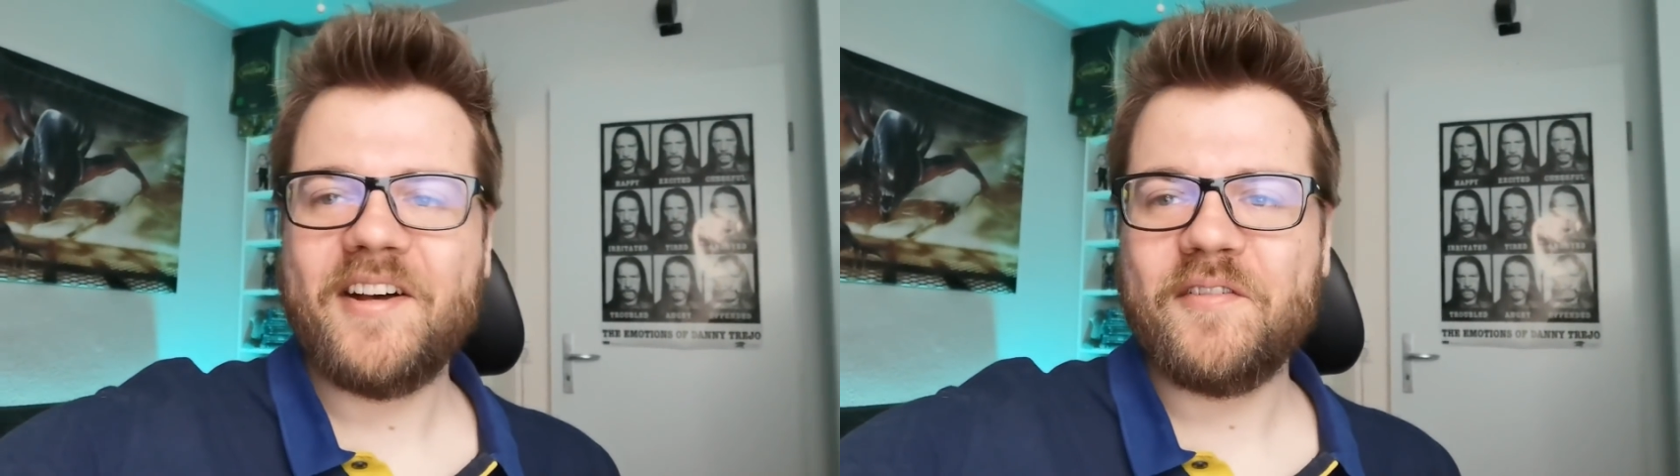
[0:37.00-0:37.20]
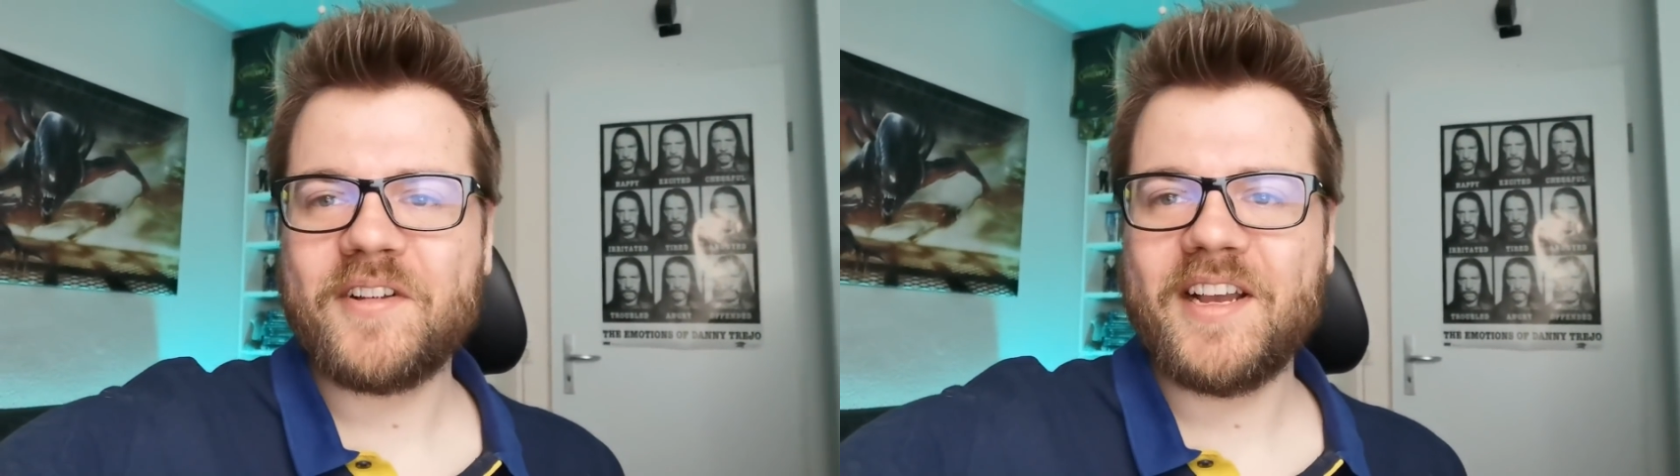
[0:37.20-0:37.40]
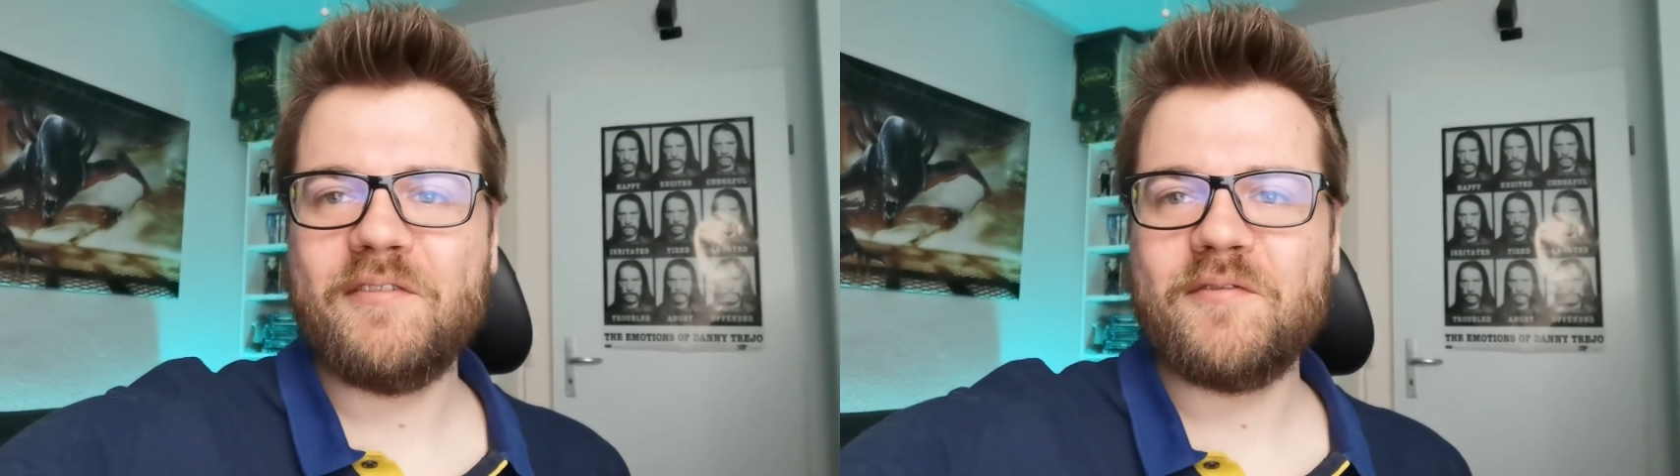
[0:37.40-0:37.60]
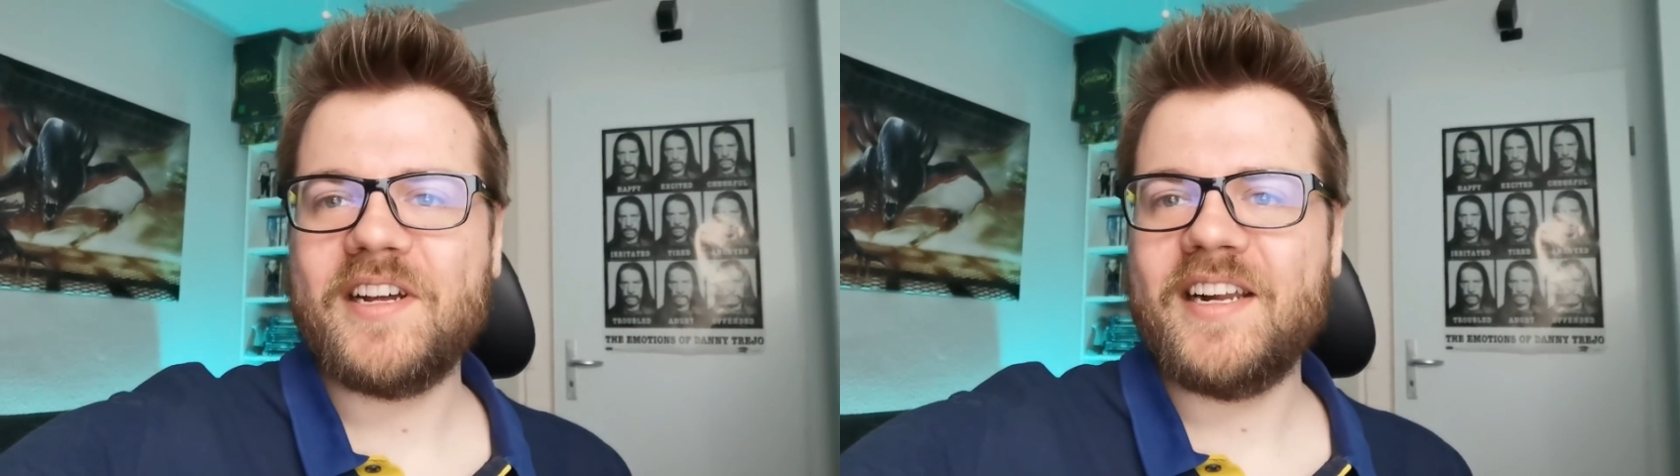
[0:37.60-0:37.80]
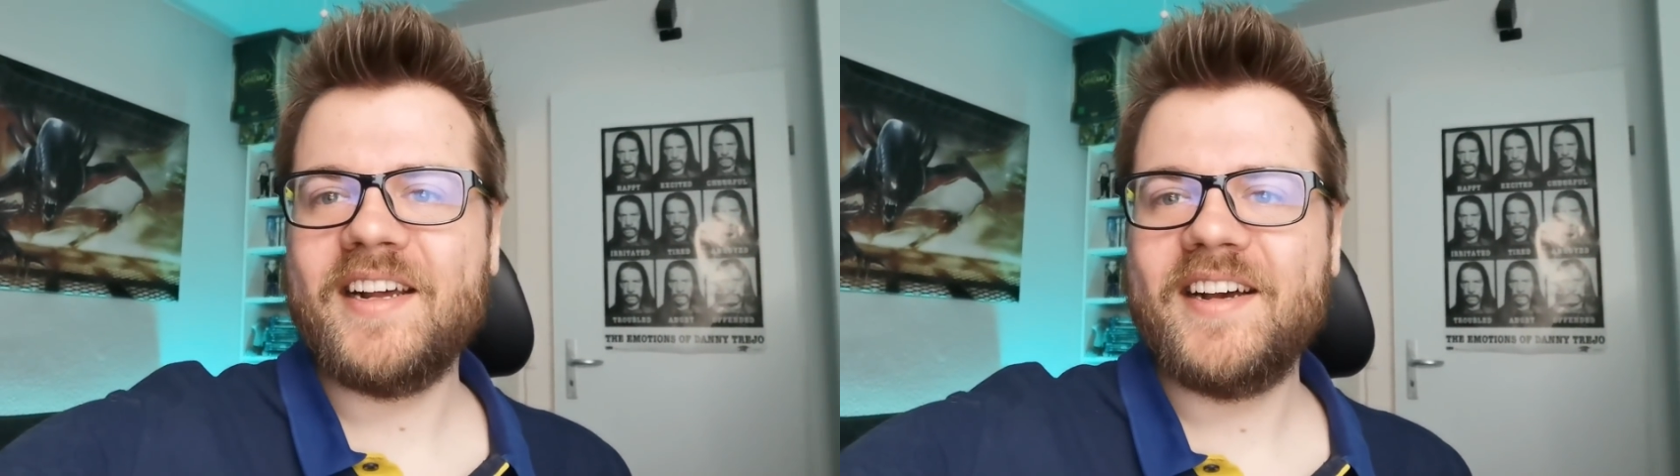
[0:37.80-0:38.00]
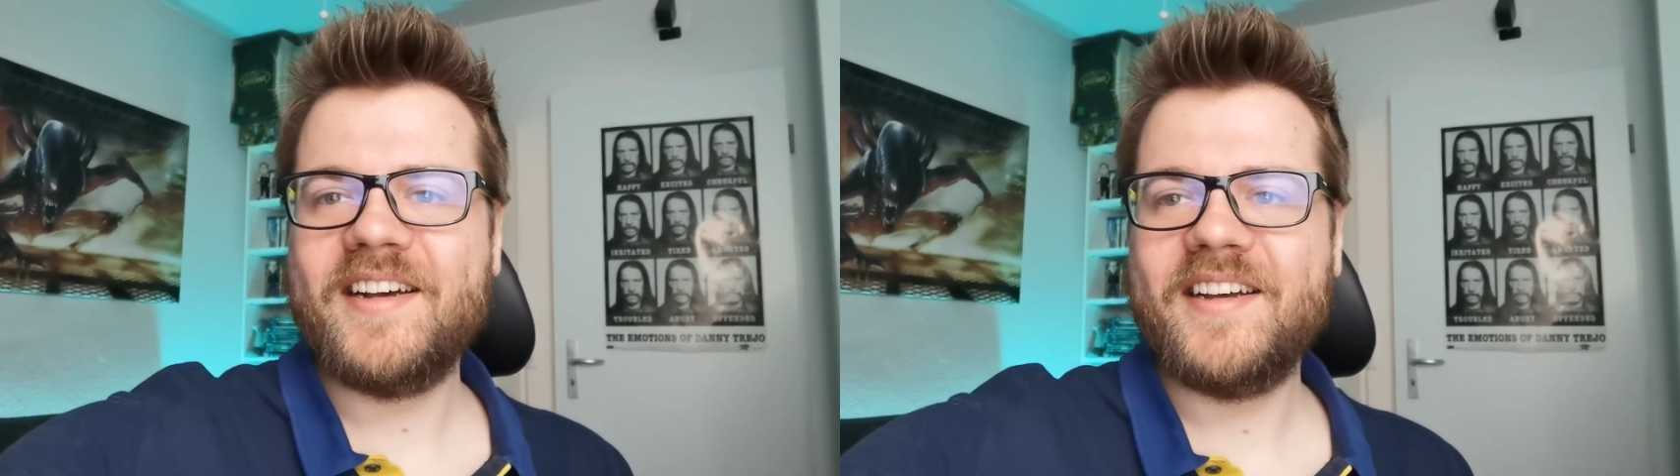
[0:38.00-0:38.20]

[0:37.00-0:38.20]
Auf keinen Fall.